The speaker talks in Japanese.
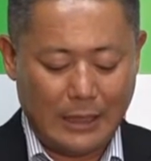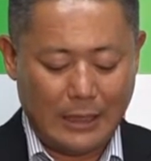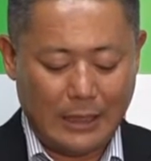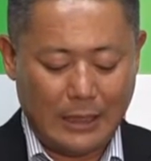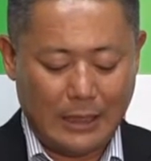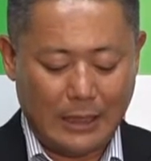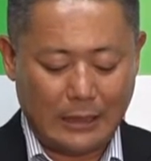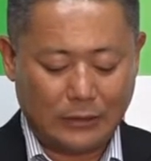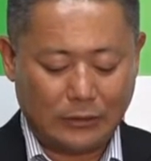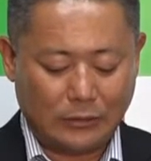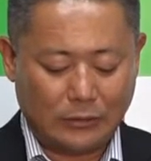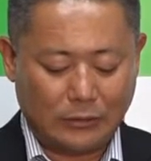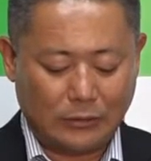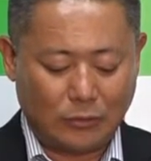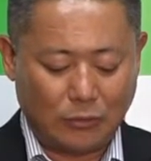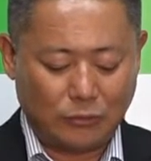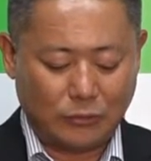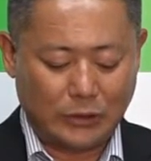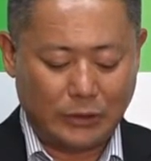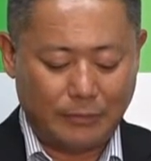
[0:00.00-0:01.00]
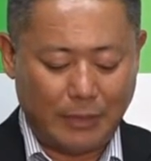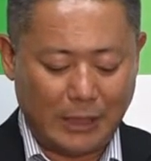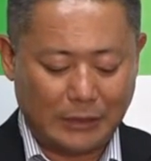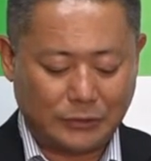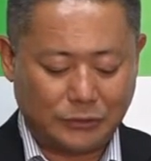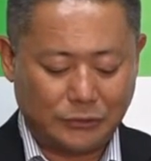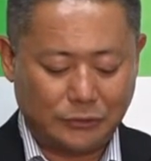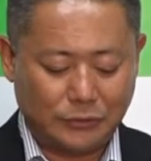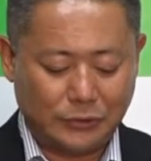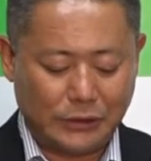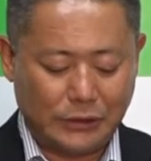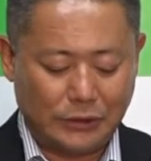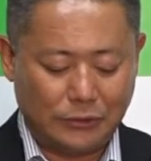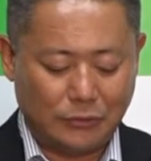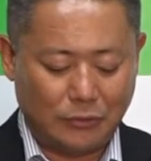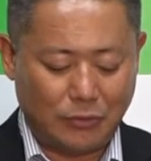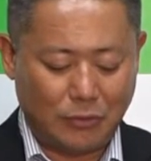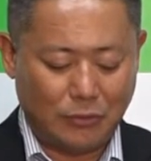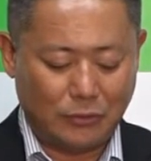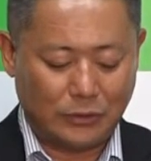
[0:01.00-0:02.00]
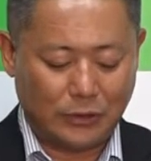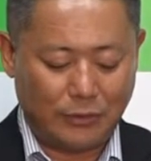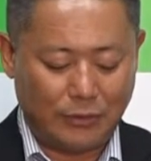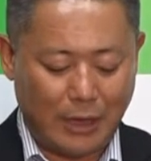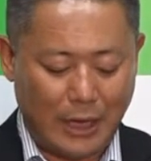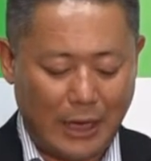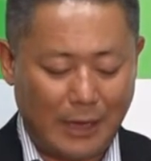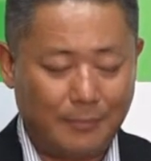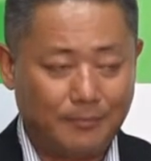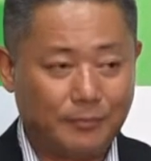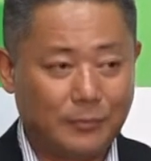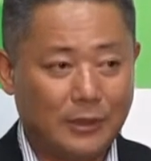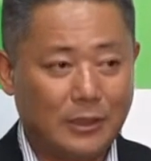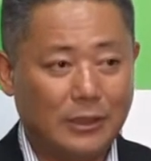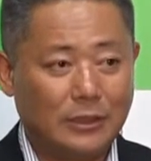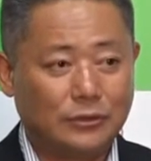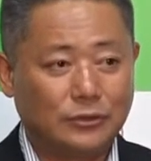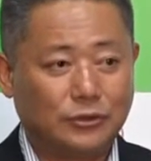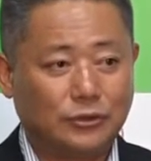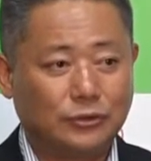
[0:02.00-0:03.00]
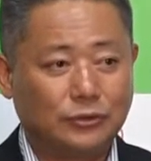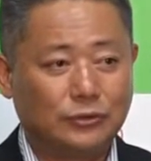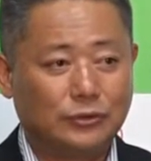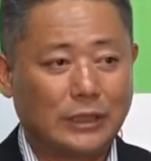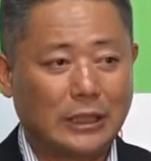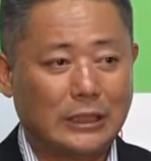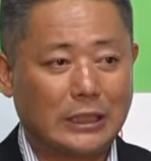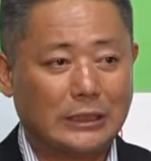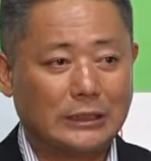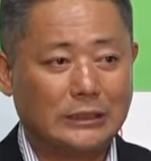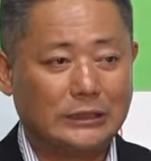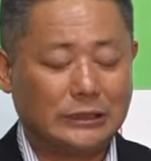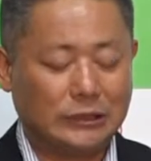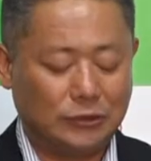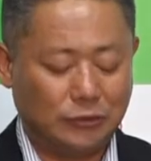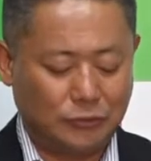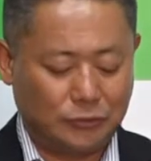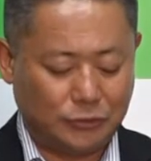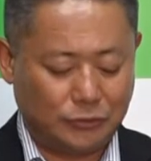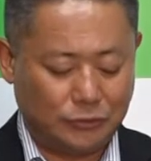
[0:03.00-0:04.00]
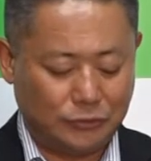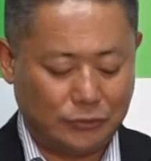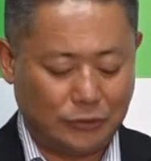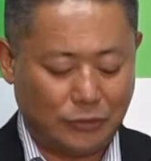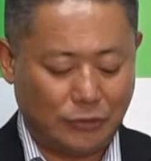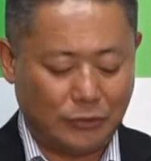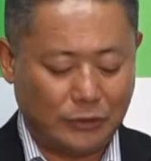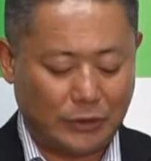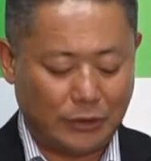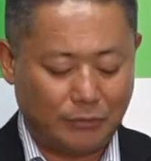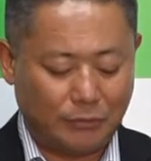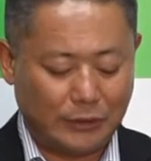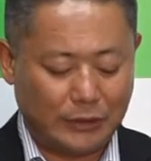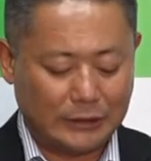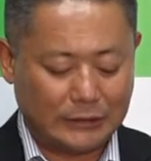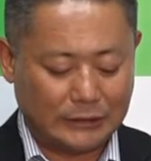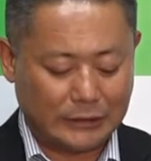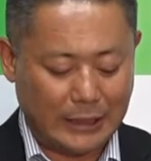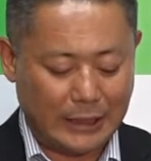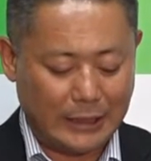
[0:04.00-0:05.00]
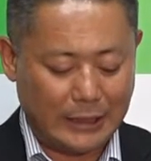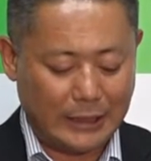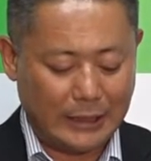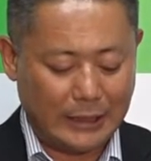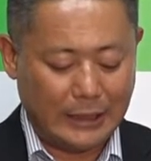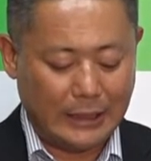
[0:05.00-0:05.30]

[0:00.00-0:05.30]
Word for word: えー、特にまあ衆議院の方では、17日の週においてもですね、